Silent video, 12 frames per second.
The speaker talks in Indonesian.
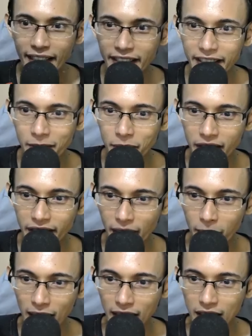di game ini ya
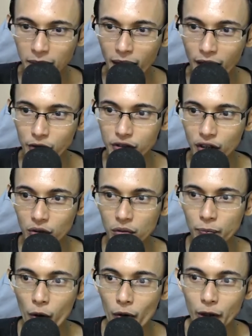Paling bagus itu
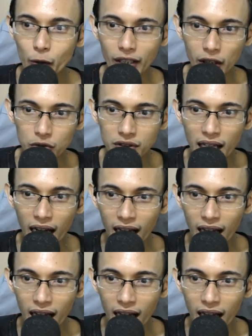power 200k